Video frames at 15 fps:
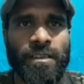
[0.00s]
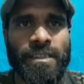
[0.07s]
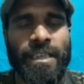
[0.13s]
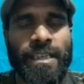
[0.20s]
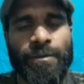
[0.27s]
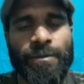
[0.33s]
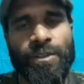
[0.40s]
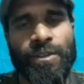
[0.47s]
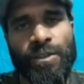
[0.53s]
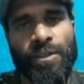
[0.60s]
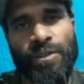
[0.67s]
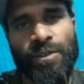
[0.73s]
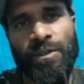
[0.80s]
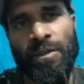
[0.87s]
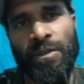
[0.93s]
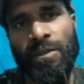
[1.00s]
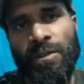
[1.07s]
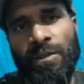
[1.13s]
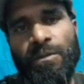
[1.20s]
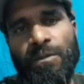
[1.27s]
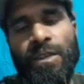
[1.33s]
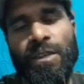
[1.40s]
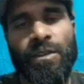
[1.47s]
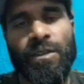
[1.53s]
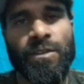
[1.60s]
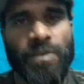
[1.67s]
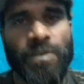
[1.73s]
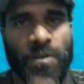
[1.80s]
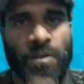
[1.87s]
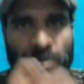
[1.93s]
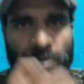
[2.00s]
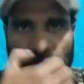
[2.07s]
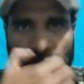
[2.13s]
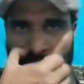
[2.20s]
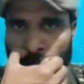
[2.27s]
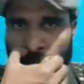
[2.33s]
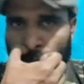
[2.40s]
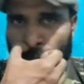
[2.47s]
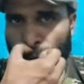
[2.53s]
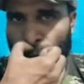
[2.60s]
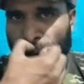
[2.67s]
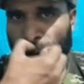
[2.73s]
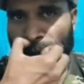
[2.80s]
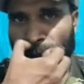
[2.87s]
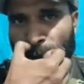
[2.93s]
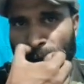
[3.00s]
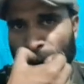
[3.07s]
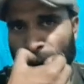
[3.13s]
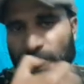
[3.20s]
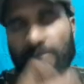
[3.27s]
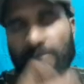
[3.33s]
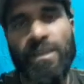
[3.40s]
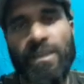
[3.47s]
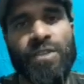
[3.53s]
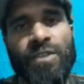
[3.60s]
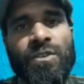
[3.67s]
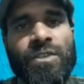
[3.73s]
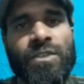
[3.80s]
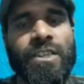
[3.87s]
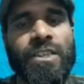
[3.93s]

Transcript: জানবো যে কত কোন পদে কতজন লোক নেবে এবং পদের সংখ্যা কয়টি বেতন কত